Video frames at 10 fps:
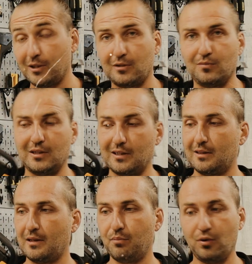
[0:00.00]
поэтому
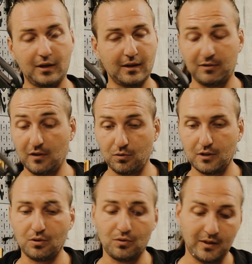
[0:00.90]
этот топорик
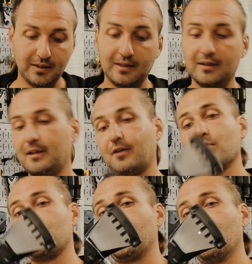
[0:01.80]
абсолютно новый.
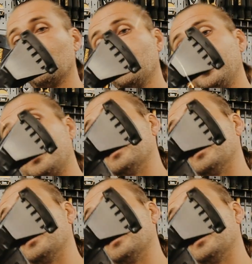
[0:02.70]
Такой же новый,